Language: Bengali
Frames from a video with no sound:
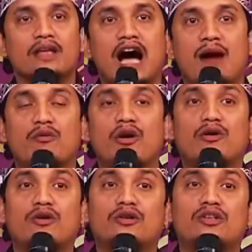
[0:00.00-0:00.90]
আবু
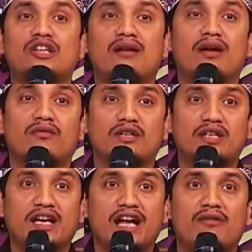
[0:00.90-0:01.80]
বকর হচ্ছে আমার
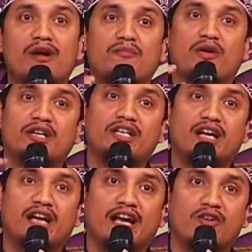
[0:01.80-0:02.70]
ওয়াজির আমার পরে
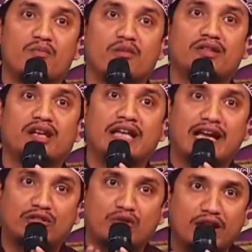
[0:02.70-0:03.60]
সে এই উম্মতের
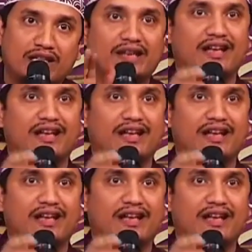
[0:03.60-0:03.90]
দায়িত্ব নিয়ে দাঁড়িয়ে